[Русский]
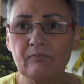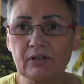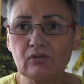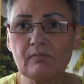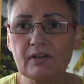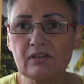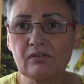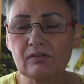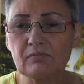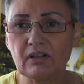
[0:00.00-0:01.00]
Потом они,
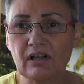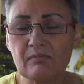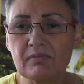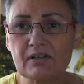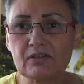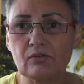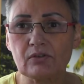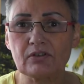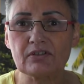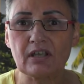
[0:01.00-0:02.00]
в общем-то, как бы
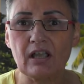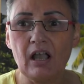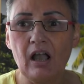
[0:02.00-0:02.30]
расходятся.